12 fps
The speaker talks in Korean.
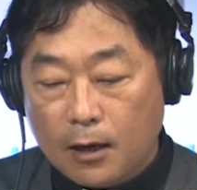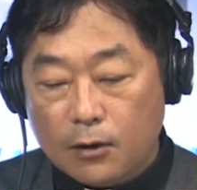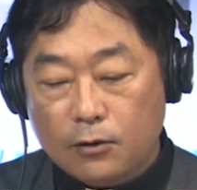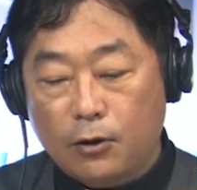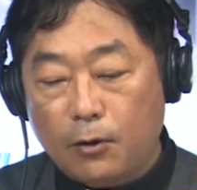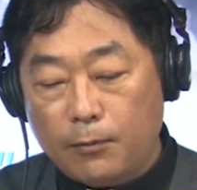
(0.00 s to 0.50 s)

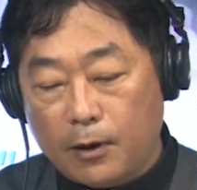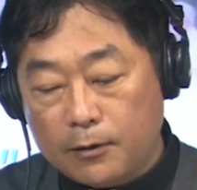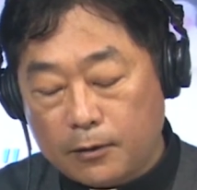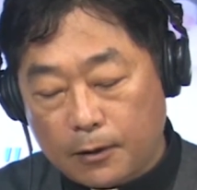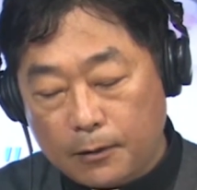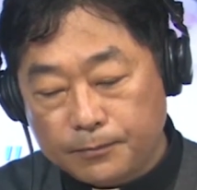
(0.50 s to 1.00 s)
그런
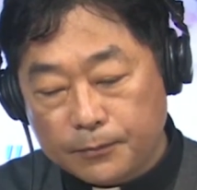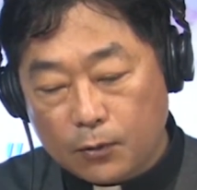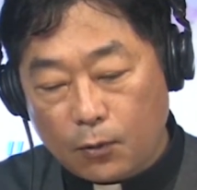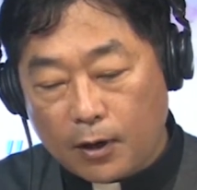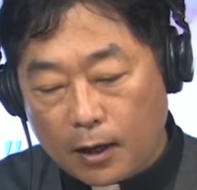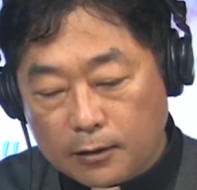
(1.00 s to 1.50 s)
면에서
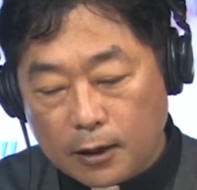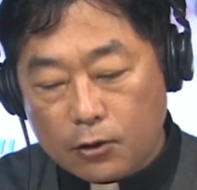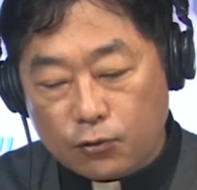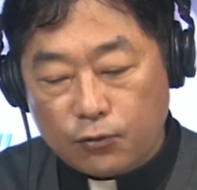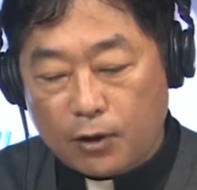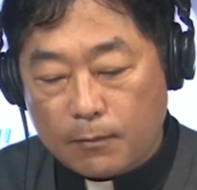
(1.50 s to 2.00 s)
또 굉장히
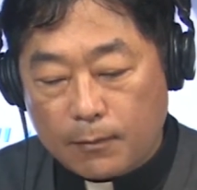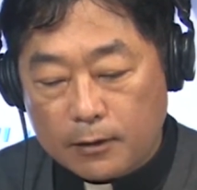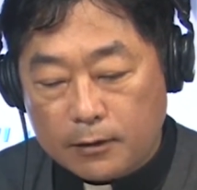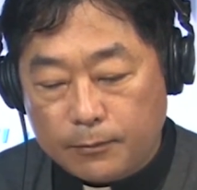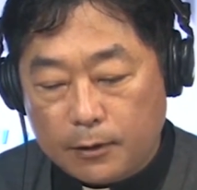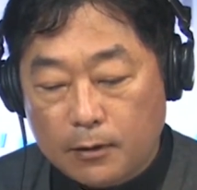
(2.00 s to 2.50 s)
중요한
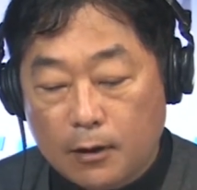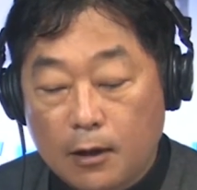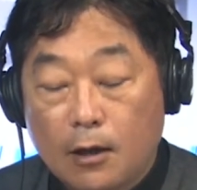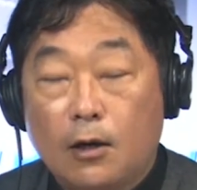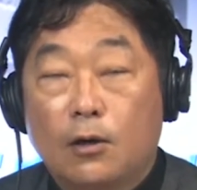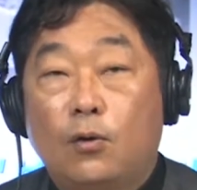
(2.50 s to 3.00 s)
말씀은
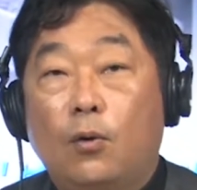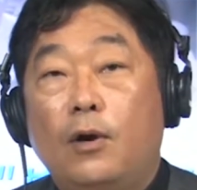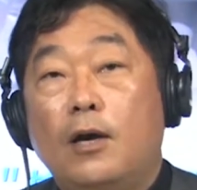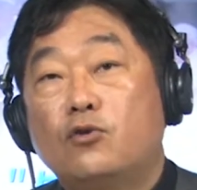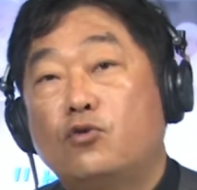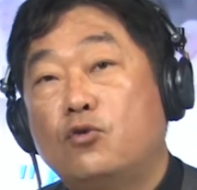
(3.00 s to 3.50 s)

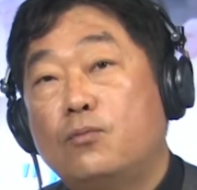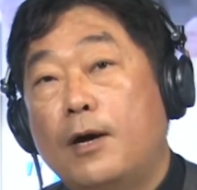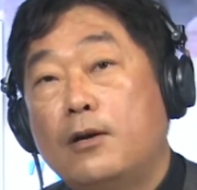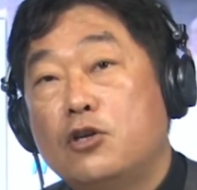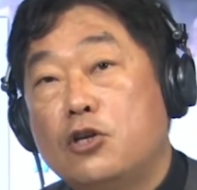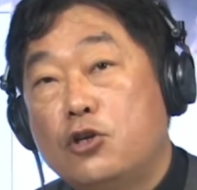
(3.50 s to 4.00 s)
교회
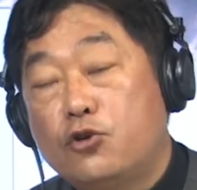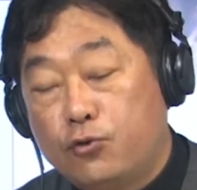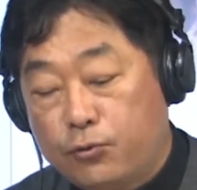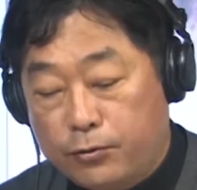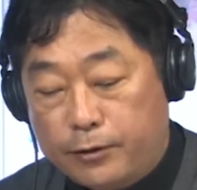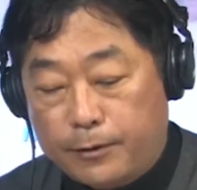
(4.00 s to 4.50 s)
수많은
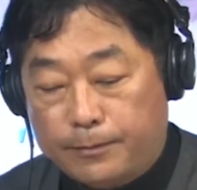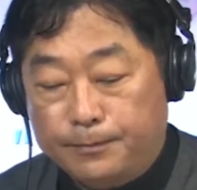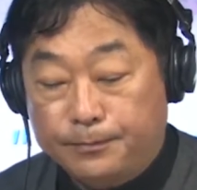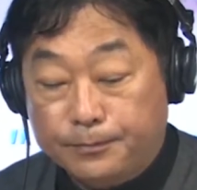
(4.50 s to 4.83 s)
이슈들은